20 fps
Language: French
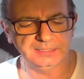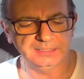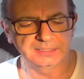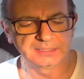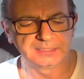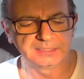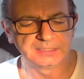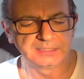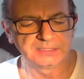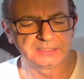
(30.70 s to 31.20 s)

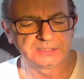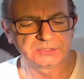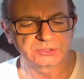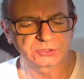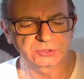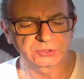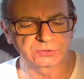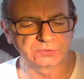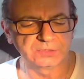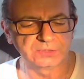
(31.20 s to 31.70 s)
Hein.
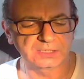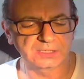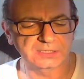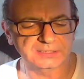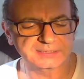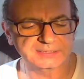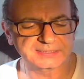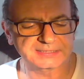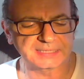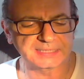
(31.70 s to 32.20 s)

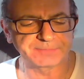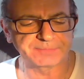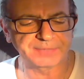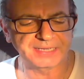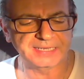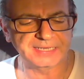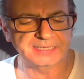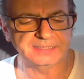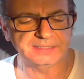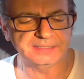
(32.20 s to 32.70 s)
Celui-là
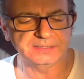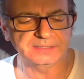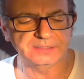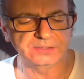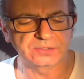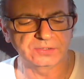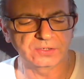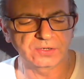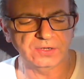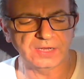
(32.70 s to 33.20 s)

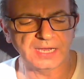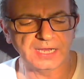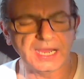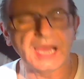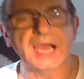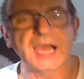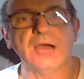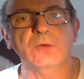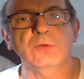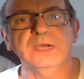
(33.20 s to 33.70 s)
s'appelle le